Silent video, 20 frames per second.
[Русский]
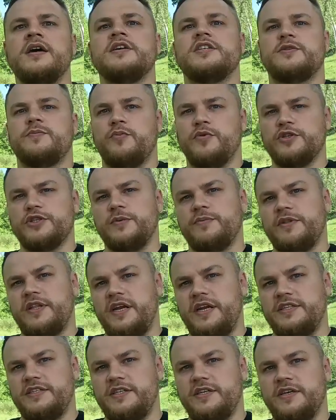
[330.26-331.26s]
Способ
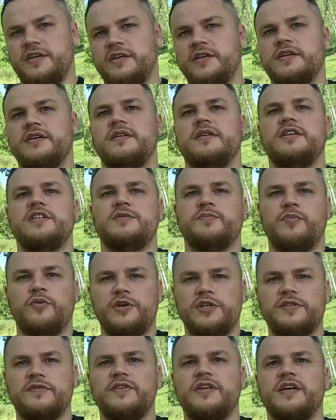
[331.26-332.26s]
третий –
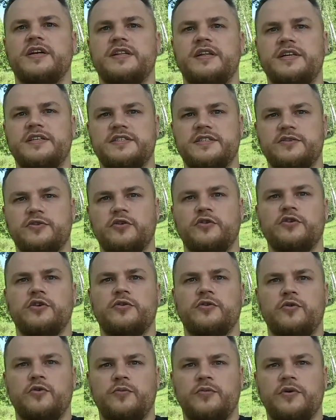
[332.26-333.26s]
использование канализационных
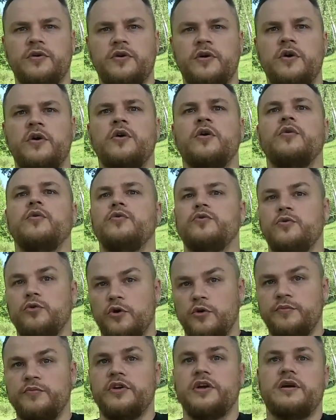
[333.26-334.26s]
труб.
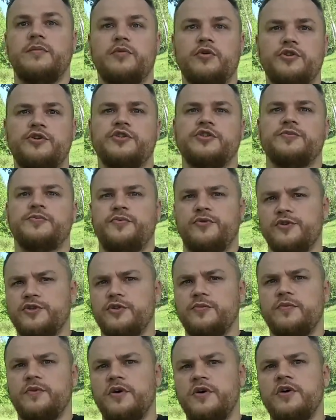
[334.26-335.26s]
Удобный рабочий
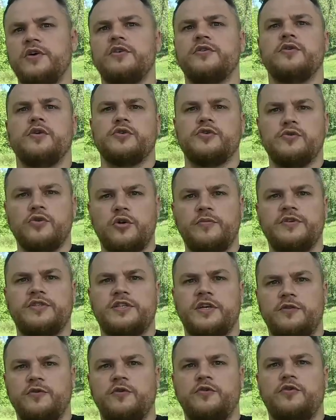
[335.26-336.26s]
способ, но
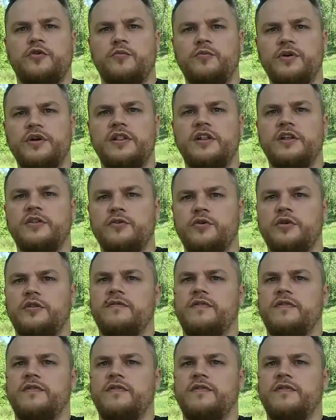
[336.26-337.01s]
стоимость одной трубы длиной